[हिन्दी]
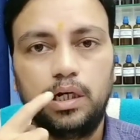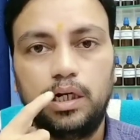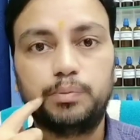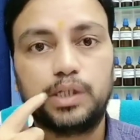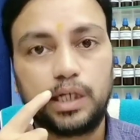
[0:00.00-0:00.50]

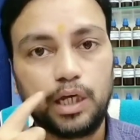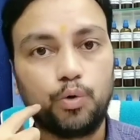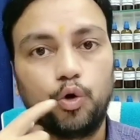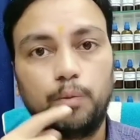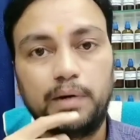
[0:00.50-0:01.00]
लिप्स के
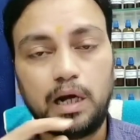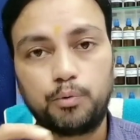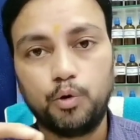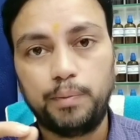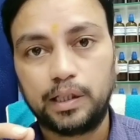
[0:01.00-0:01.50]
कोनों पर
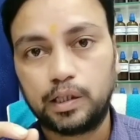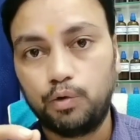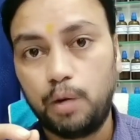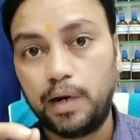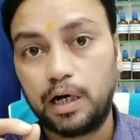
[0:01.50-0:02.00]
आपको बनता
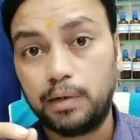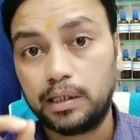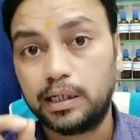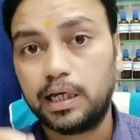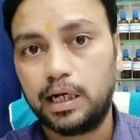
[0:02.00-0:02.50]
हुआ बार बार
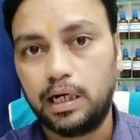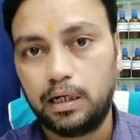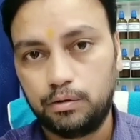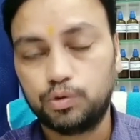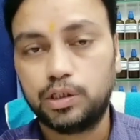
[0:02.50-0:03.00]
दिखेगा
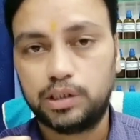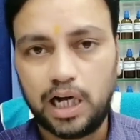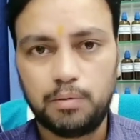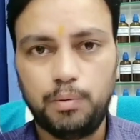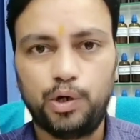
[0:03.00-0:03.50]
उसे
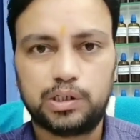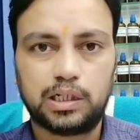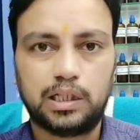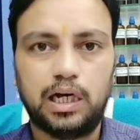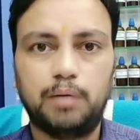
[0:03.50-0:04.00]
झाग भी बोल
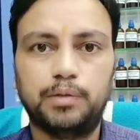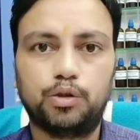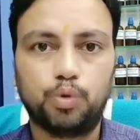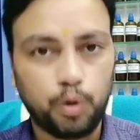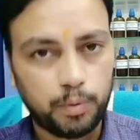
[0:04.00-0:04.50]
सकते हैं आप या
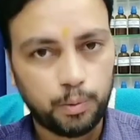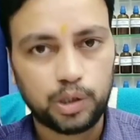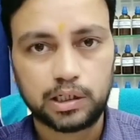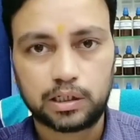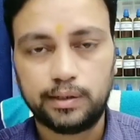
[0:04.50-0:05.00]
थूक भी
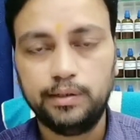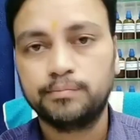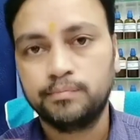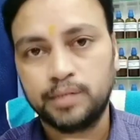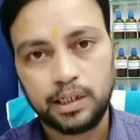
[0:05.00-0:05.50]
बोल सकते हैं
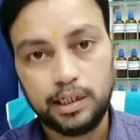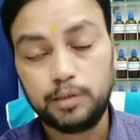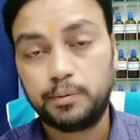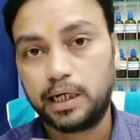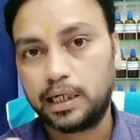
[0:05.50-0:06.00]

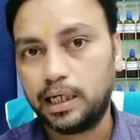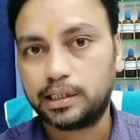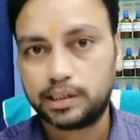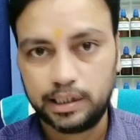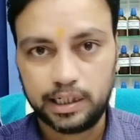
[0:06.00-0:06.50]
इस प्रकार के
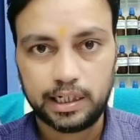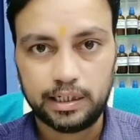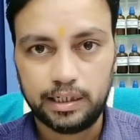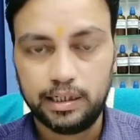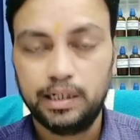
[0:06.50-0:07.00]
लक्षण
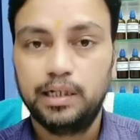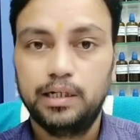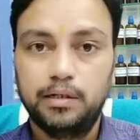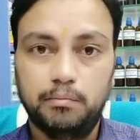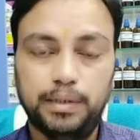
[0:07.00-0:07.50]
दिखेंगे
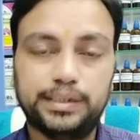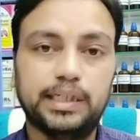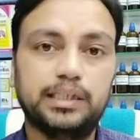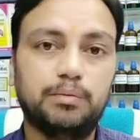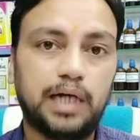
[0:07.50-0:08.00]

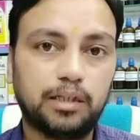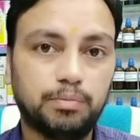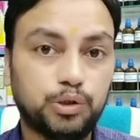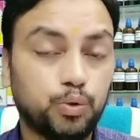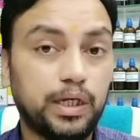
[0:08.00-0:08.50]
बच्चा जब रात
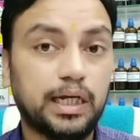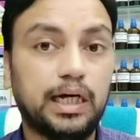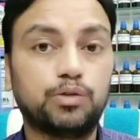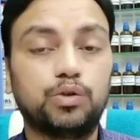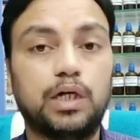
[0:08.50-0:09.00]
में
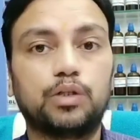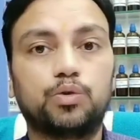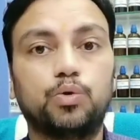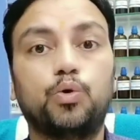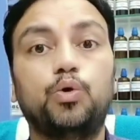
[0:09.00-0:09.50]
सोएगा तो
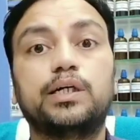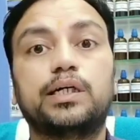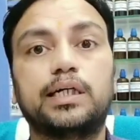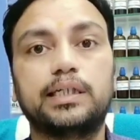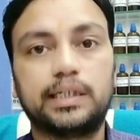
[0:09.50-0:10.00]
दांतों को
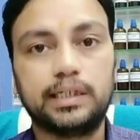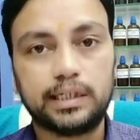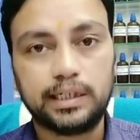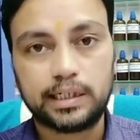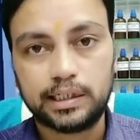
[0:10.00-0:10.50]
किट किट
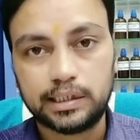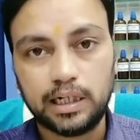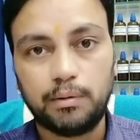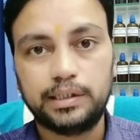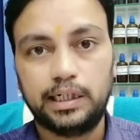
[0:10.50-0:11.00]
किट किट सी
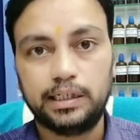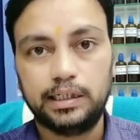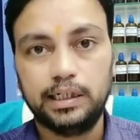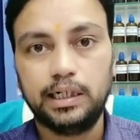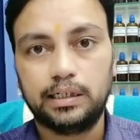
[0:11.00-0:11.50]
आवाज
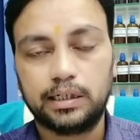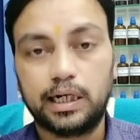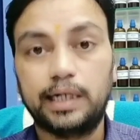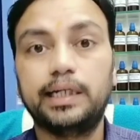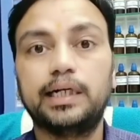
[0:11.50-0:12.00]
आएगी है ना
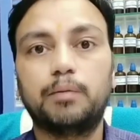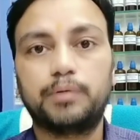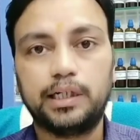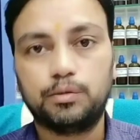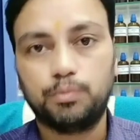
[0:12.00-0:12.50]
ग्राइंडिंग
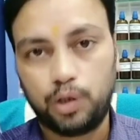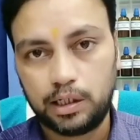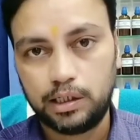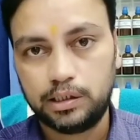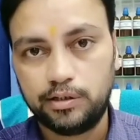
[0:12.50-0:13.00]
आप टीथ
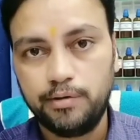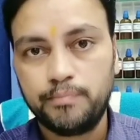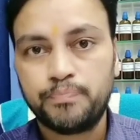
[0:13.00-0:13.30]
बोलते हैं जिसे